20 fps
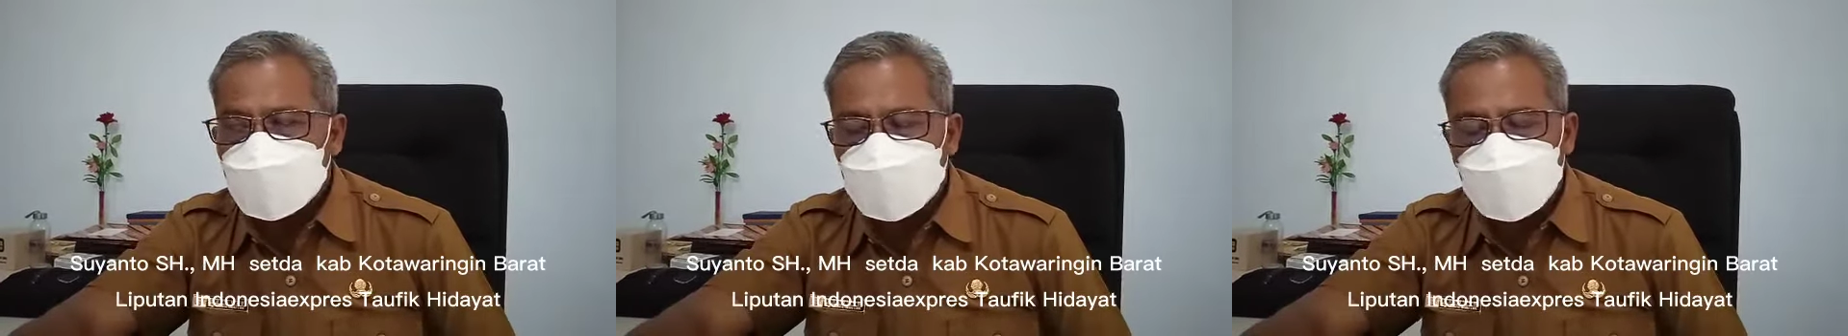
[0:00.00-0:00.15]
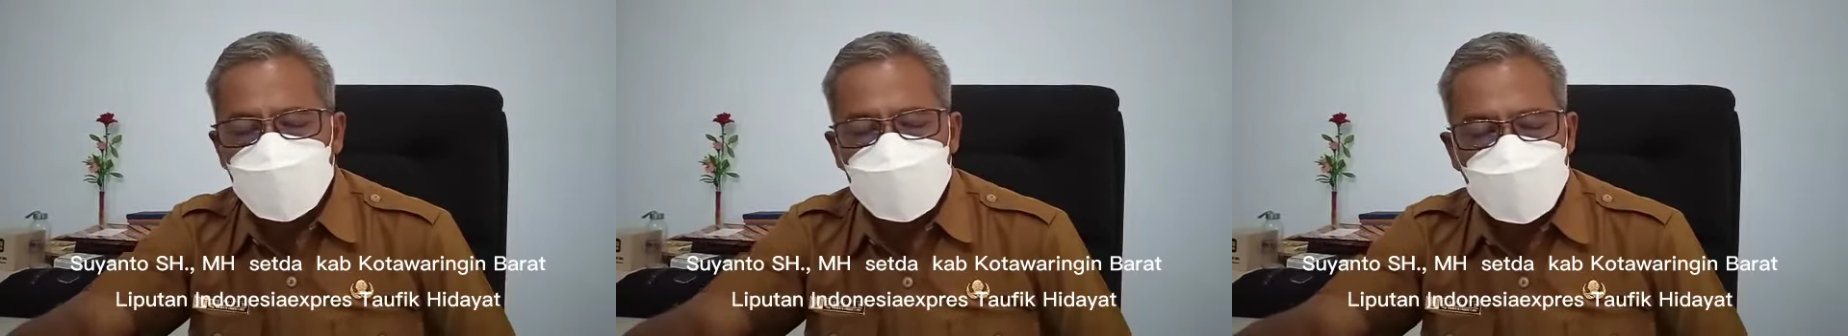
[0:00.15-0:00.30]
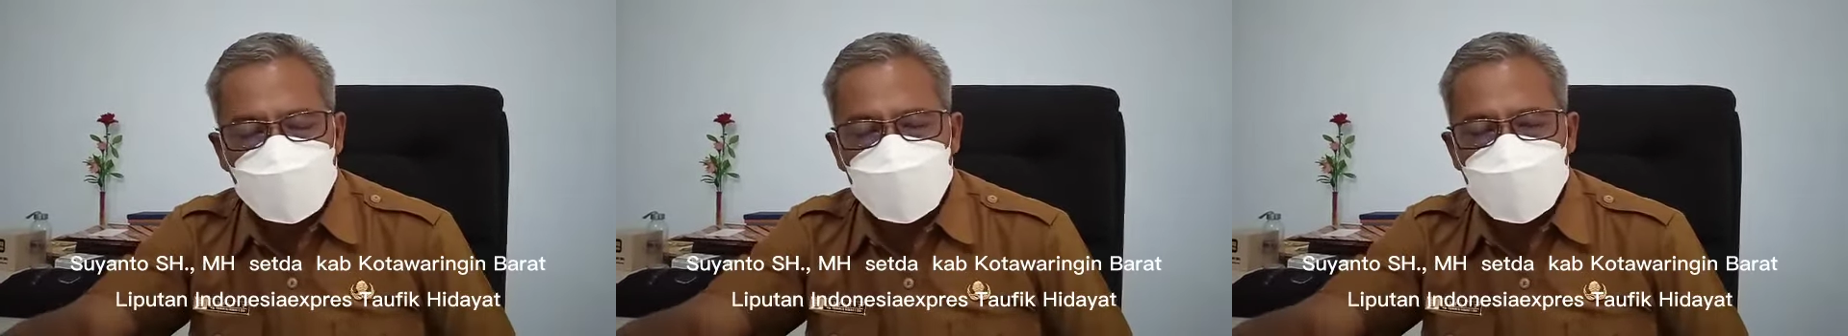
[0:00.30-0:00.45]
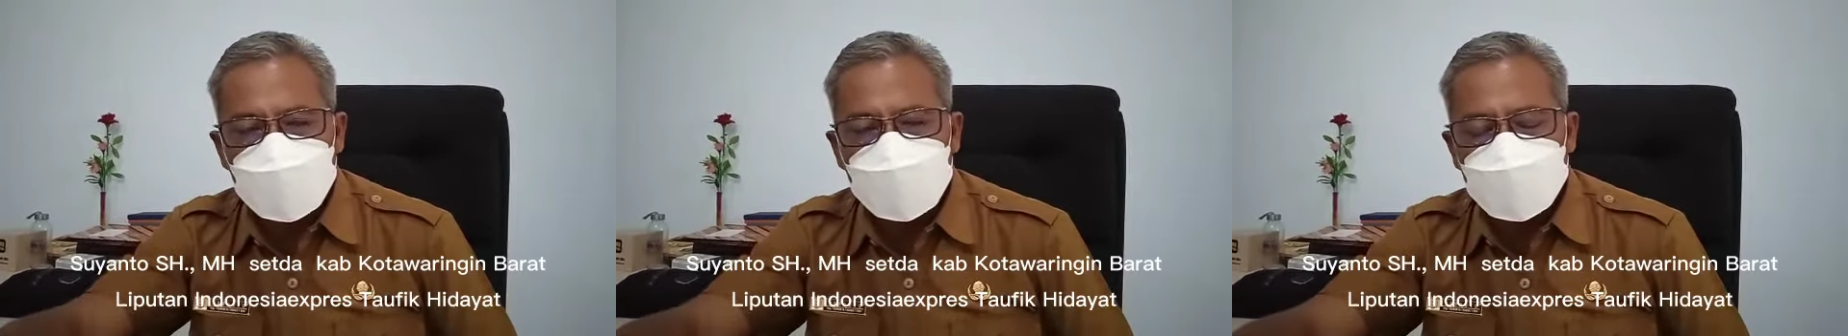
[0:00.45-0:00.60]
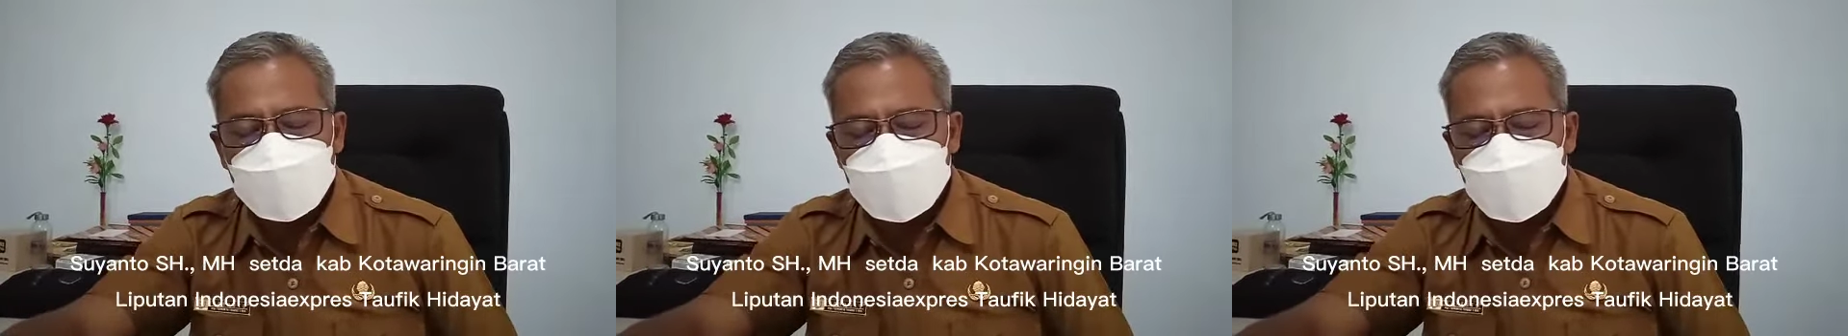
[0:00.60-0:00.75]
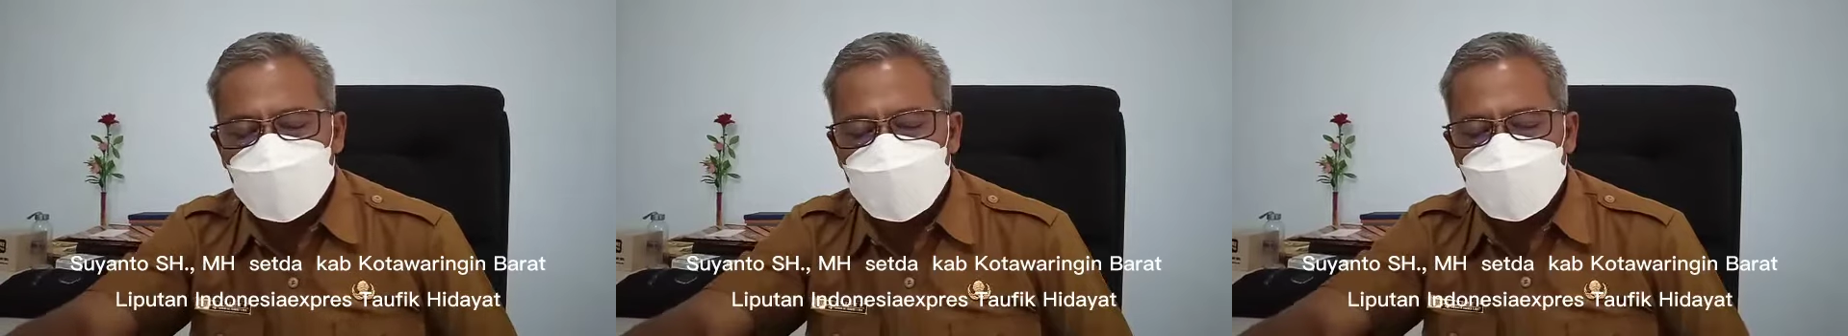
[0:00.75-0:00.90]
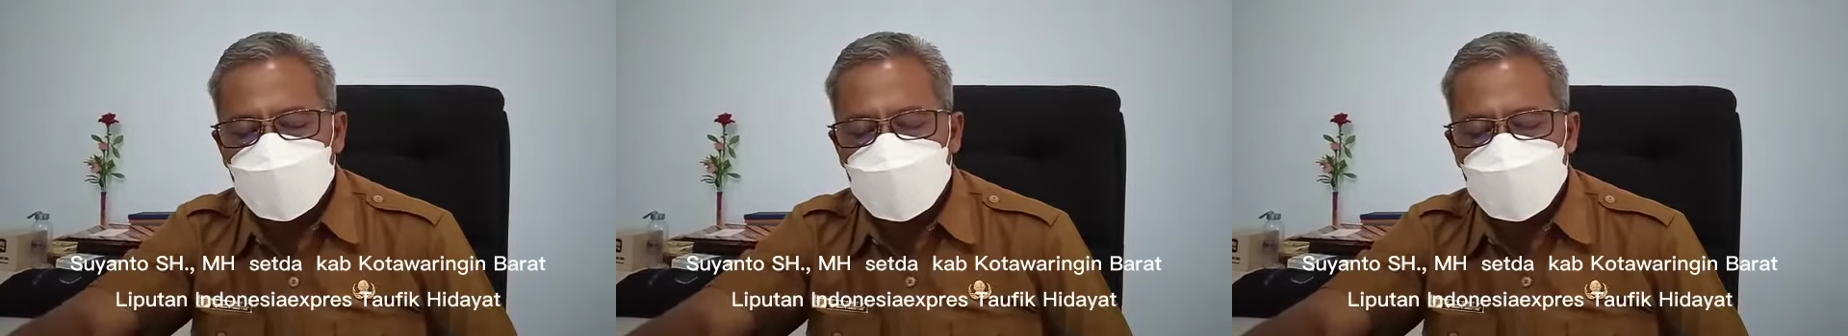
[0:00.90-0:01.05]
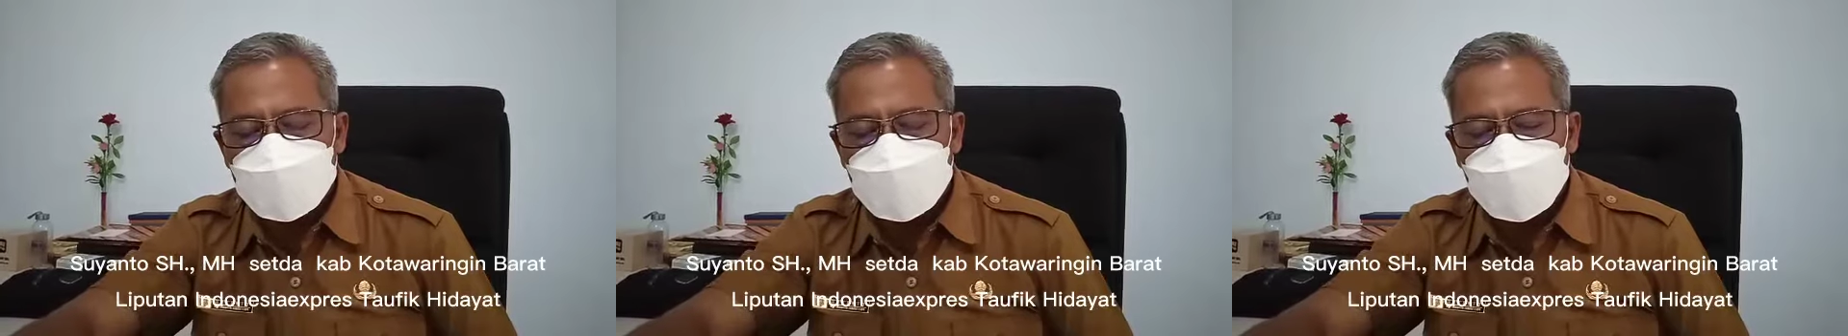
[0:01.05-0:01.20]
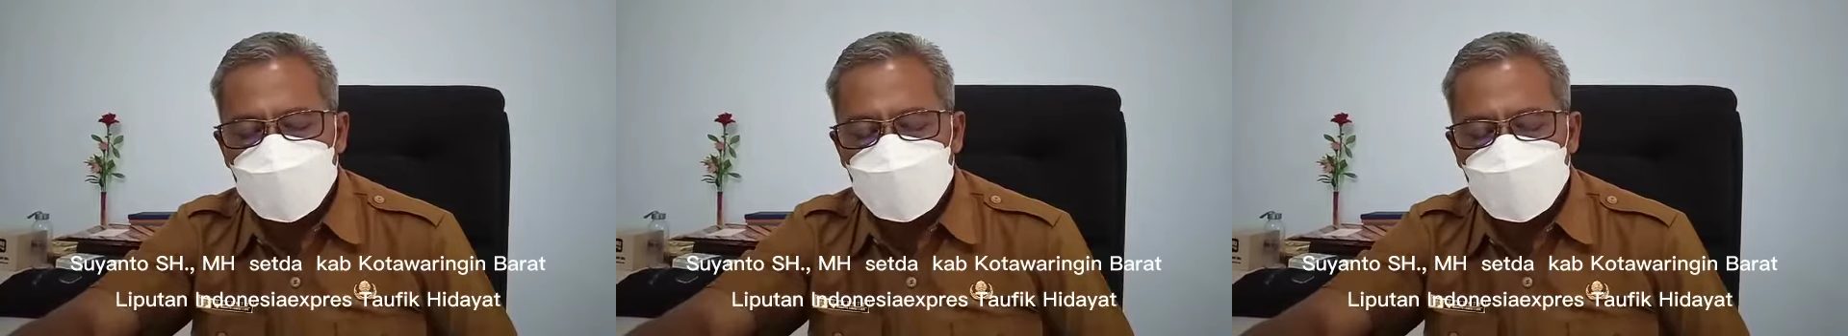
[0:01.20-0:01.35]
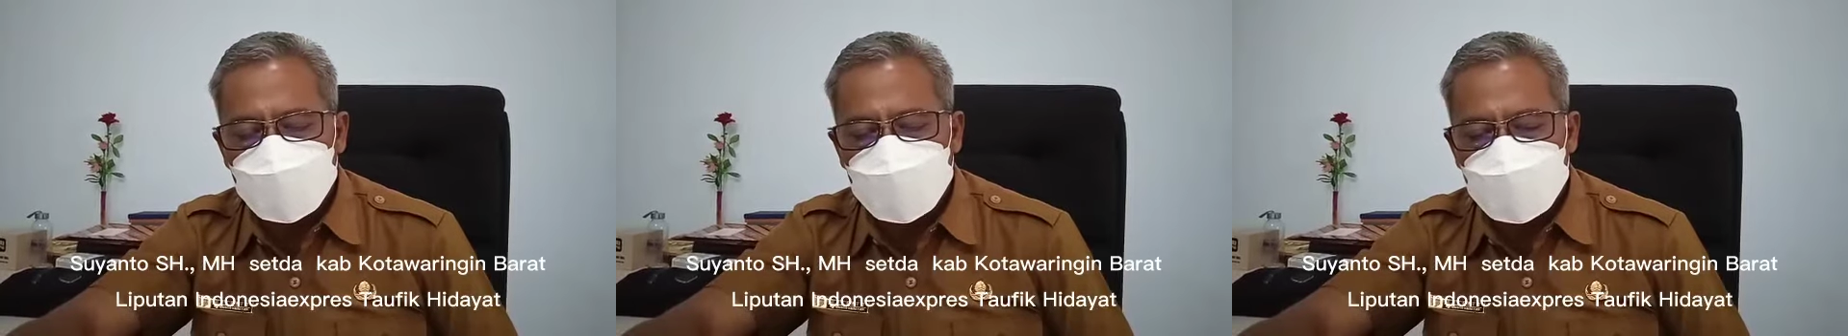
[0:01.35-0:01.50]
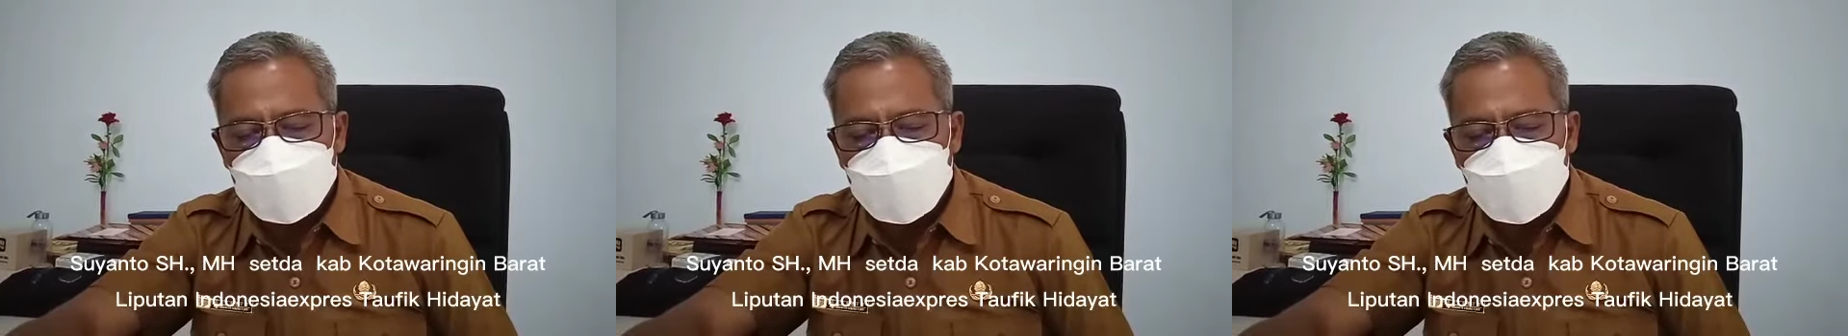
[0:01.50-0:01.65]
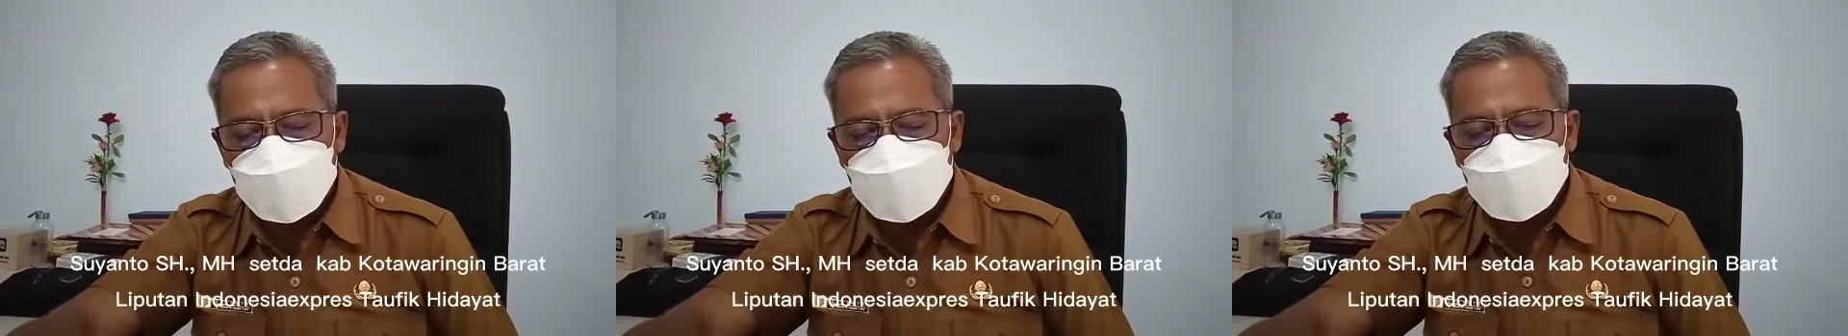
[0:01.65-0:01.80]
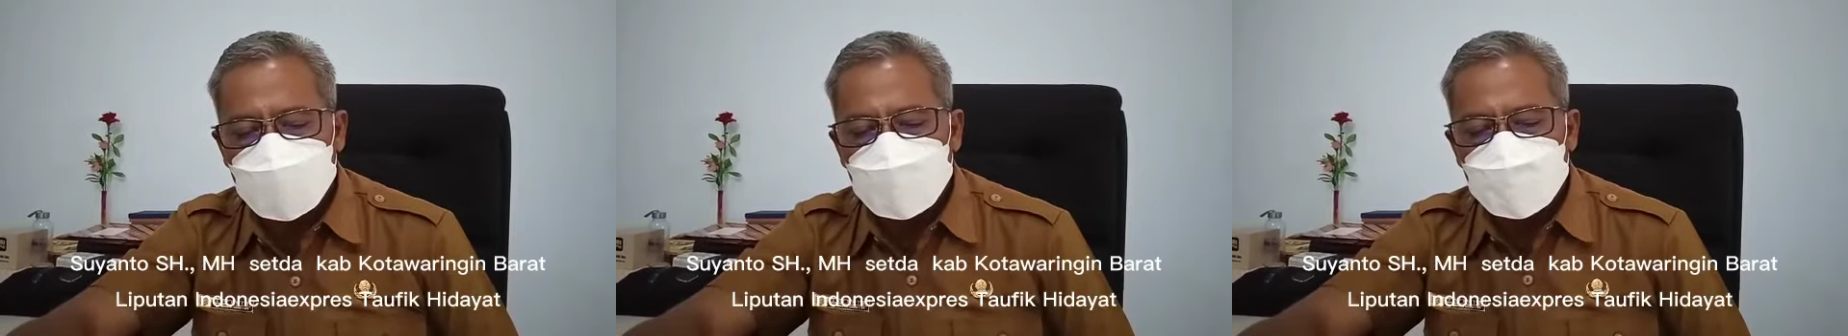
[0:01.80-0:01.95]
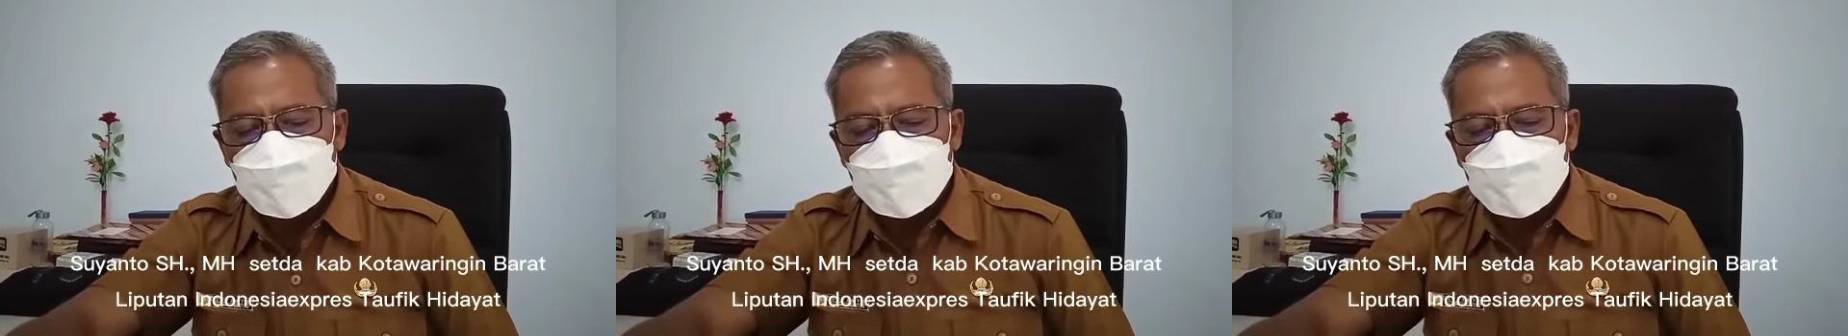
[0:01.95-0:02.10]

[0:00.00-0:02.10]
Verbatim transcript: terutama hari ini sudah dirapatkan